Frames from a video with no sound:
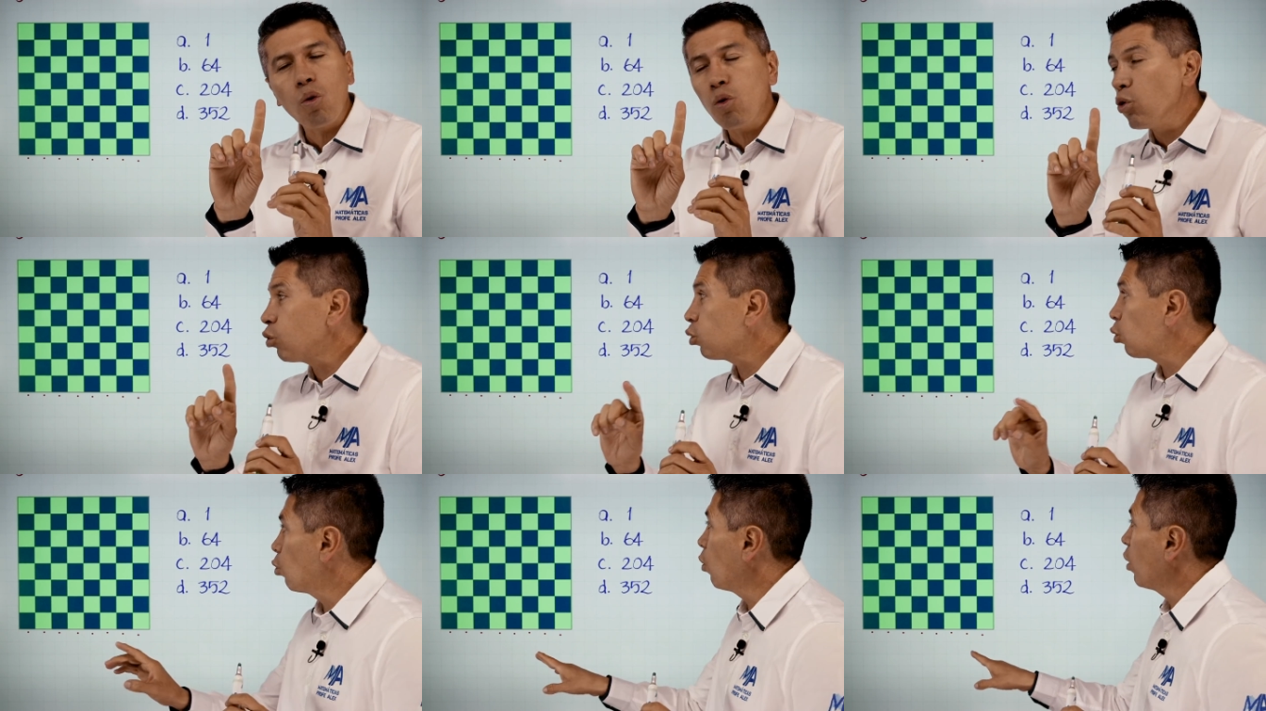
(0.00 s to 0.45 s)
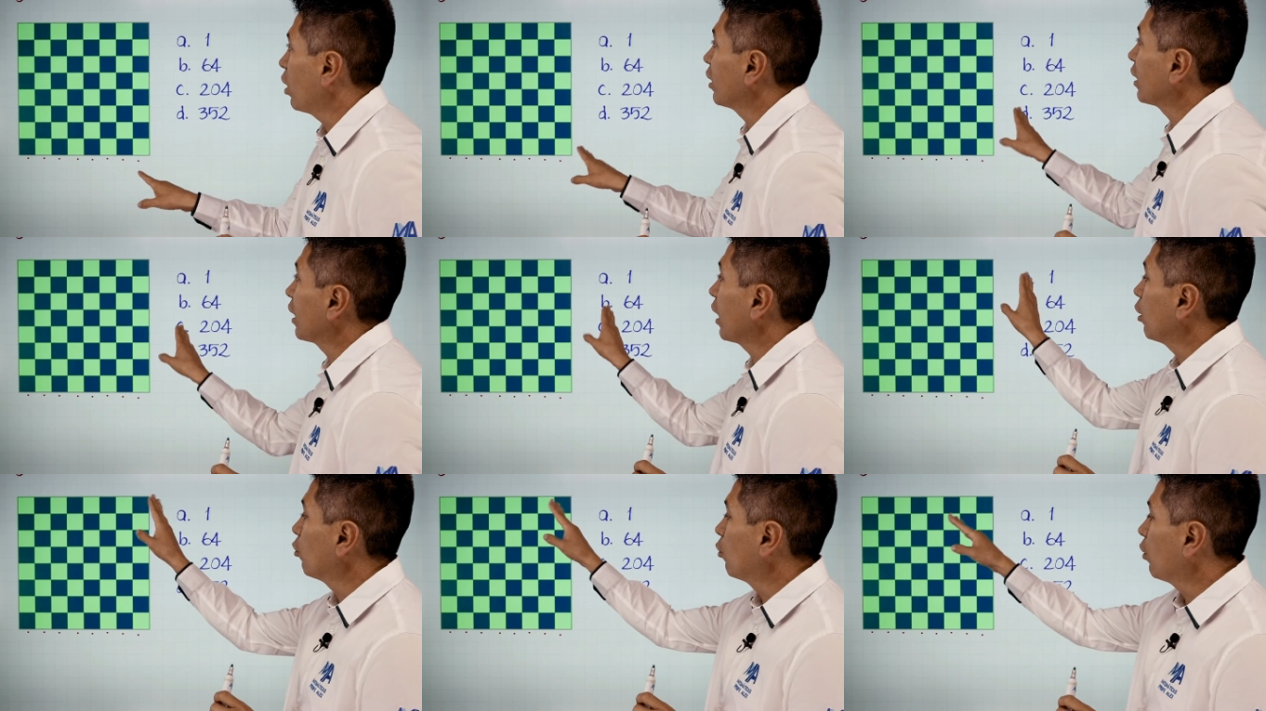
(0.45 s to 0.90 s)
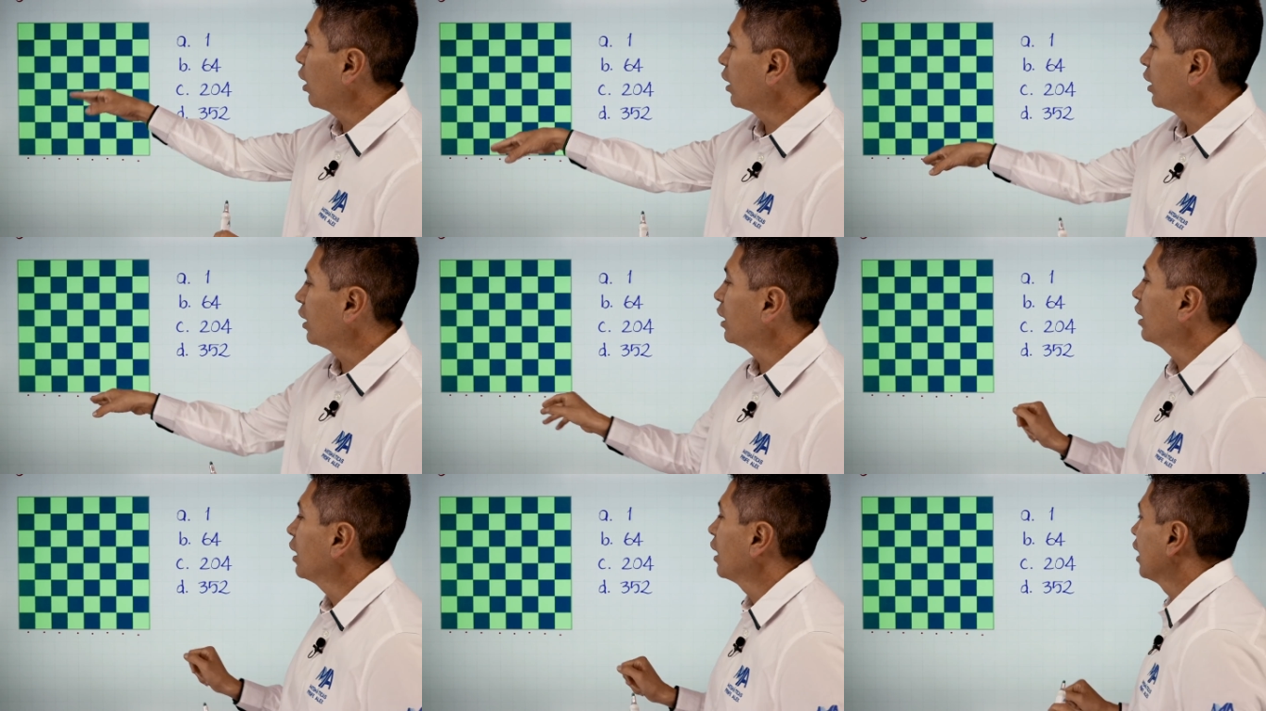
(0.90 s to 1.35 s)
un cuadrado
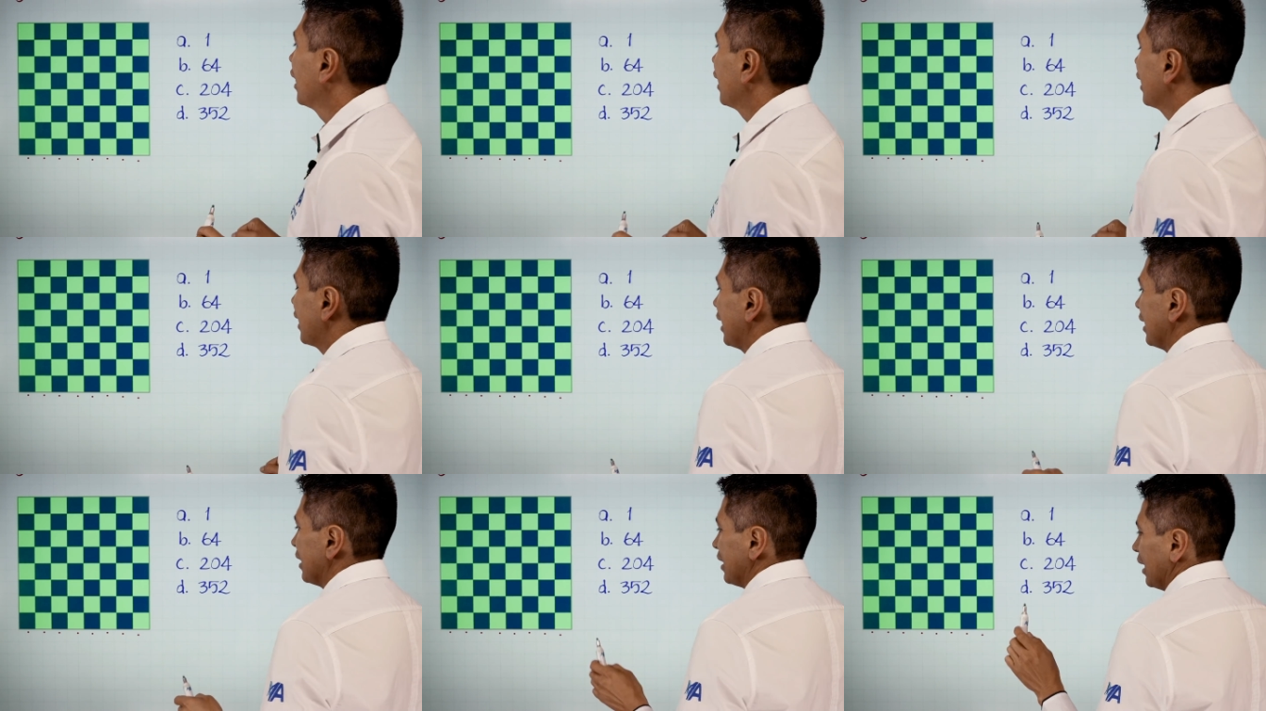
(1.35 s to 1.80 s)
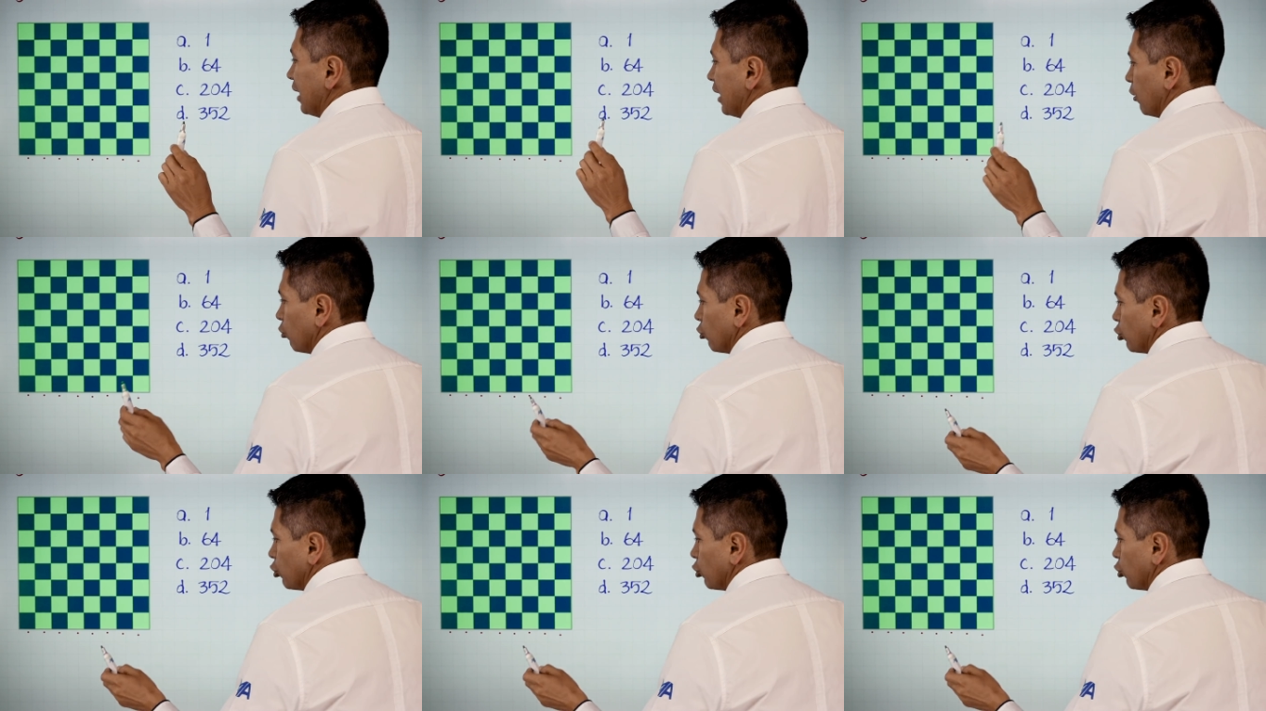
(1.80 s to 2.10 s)
ahí que tiene